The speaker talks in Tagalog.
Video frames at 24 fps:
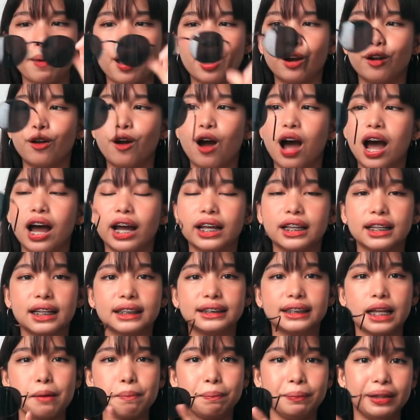Pero yung akin
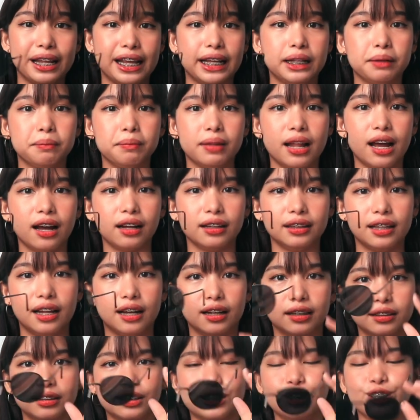kasi, plain black
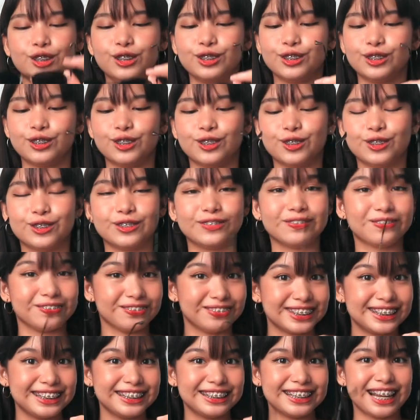lang. So,
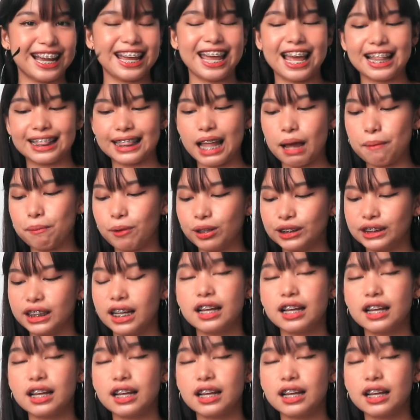ayan. Tapos,